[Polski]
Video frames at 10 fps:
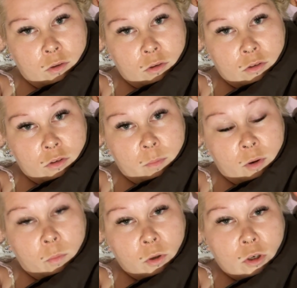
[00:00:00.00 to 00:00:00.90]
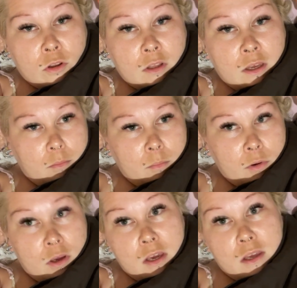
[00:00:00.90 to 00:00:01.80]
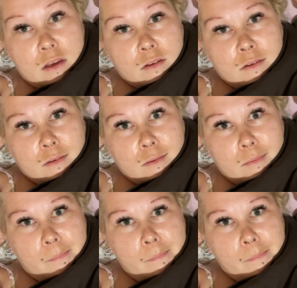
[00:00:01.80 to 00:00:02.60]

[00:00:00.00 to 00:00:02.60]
to jest dopiero początek mojej y,